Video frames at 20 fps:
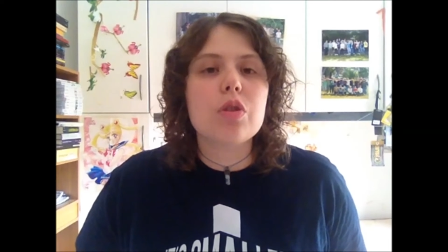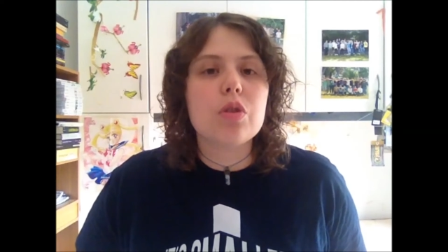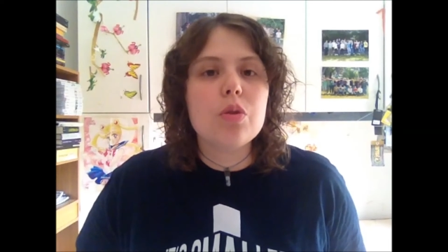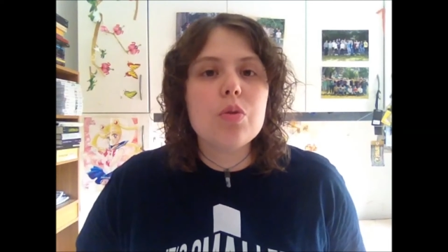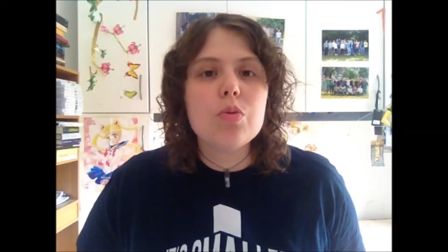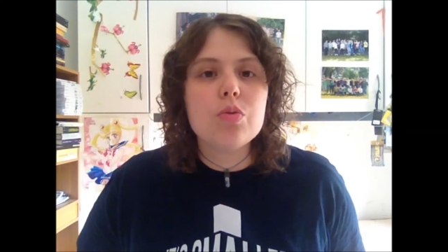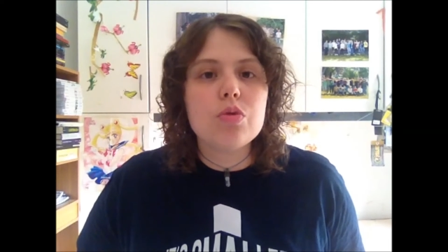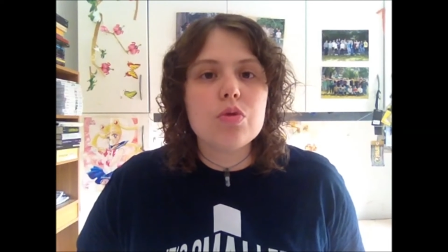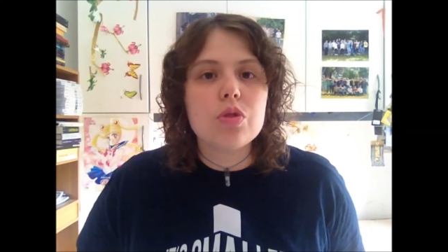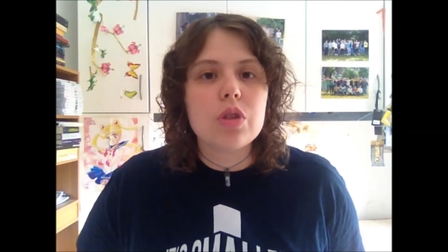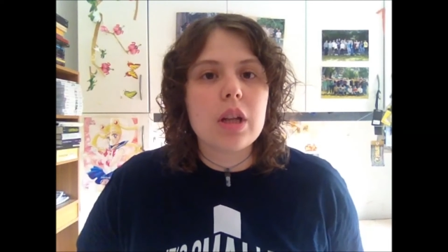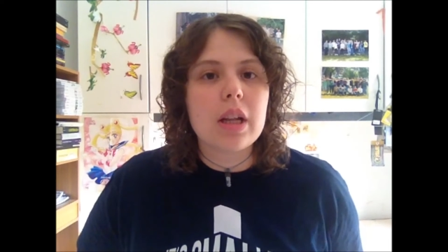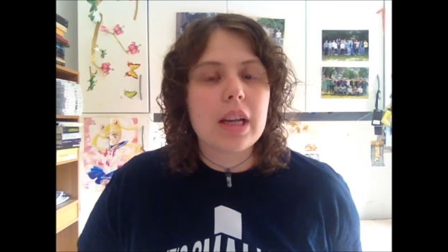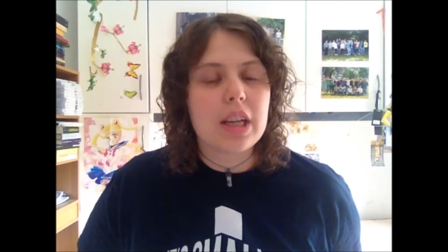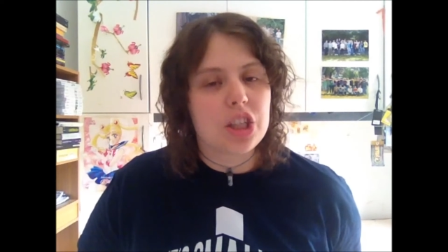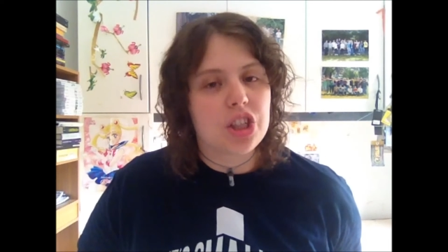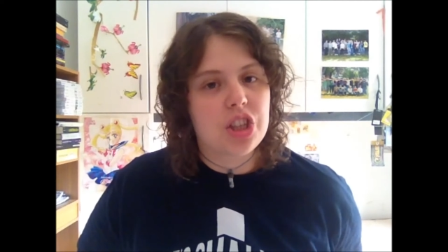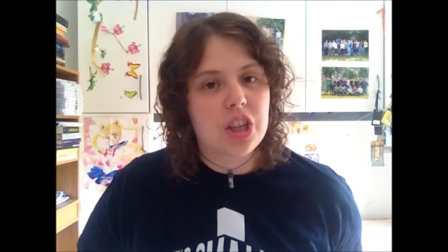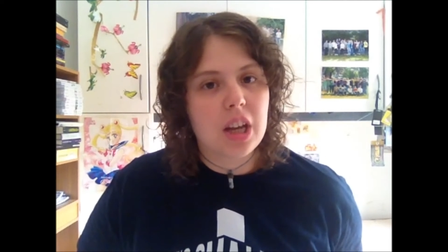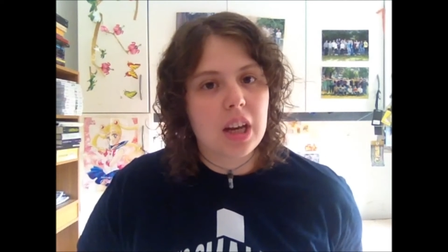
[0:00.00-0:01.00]
annuncio della
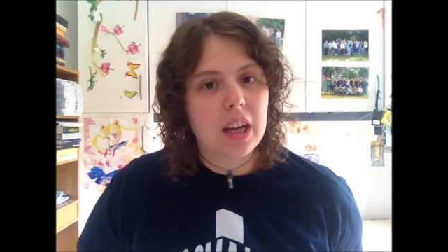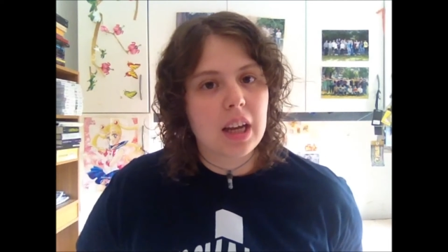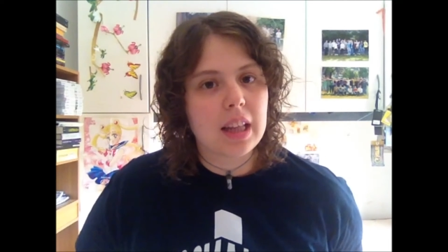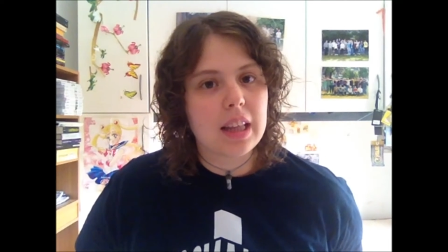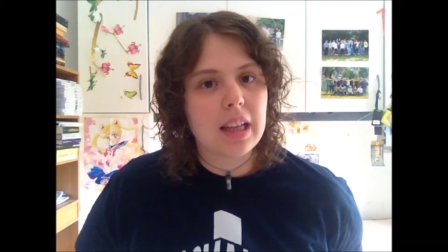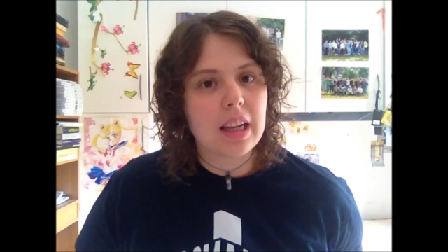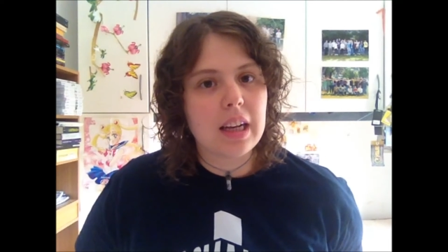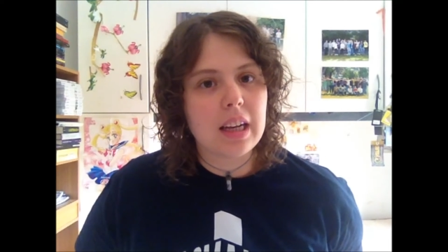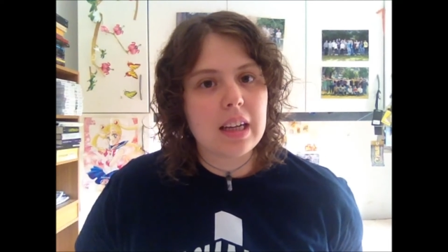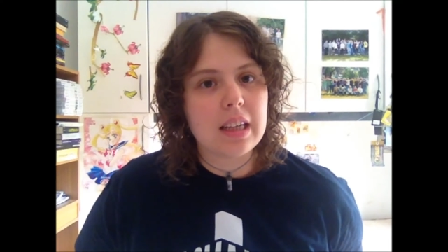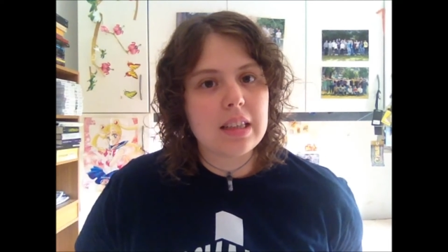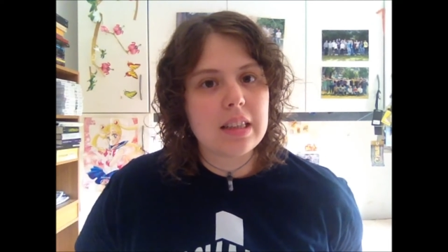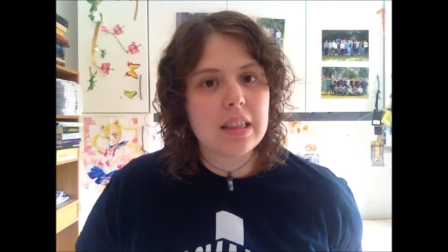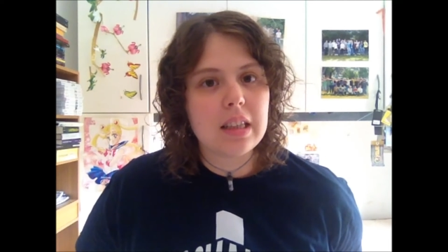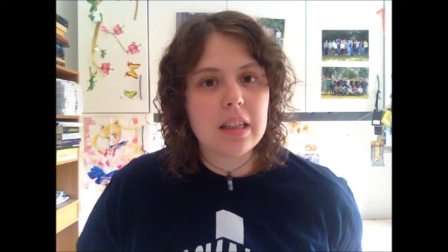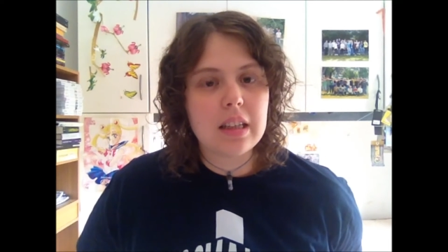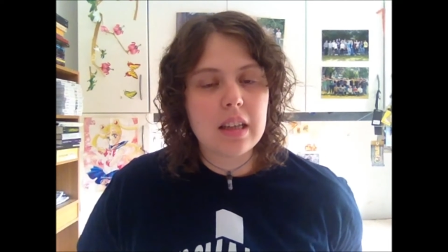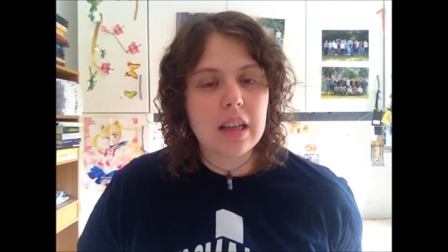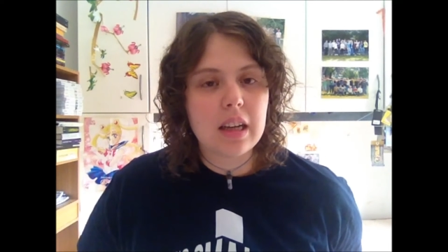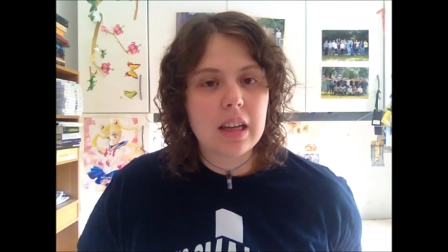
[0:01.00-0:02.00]
ricerca del,
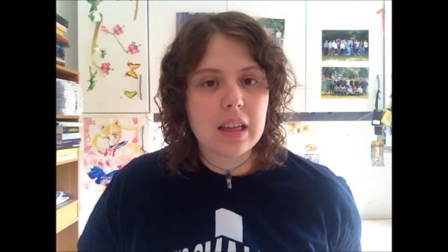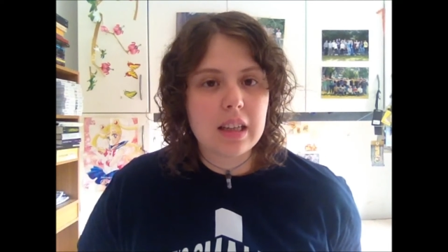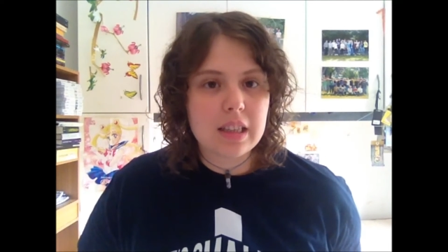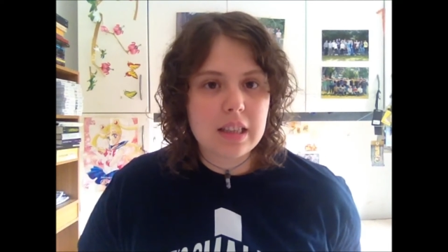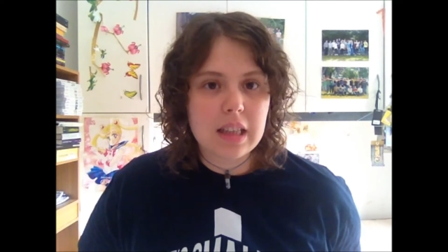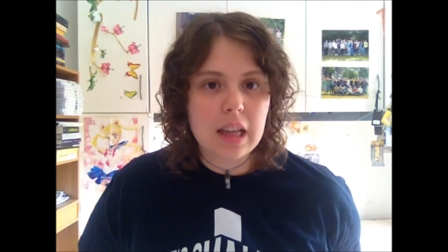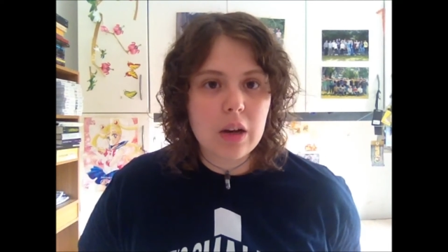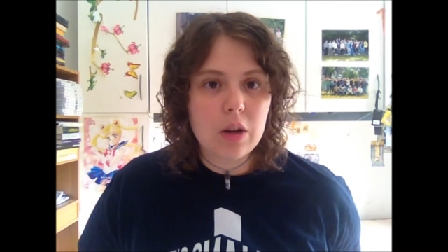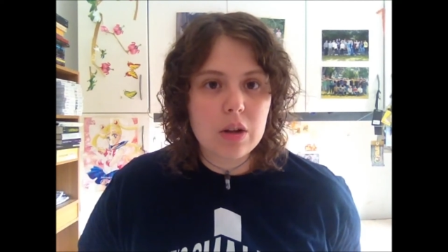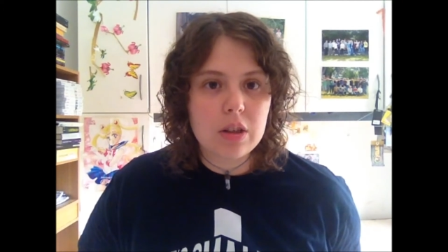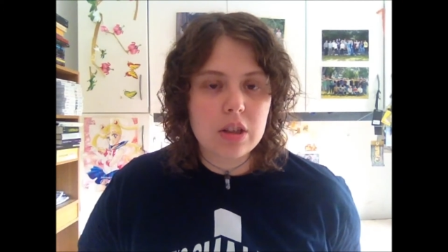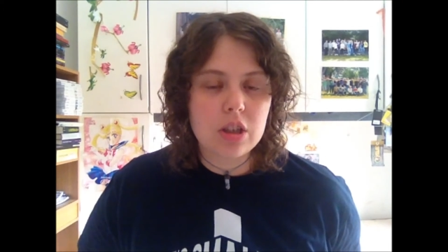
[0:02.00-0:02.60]
del cristallo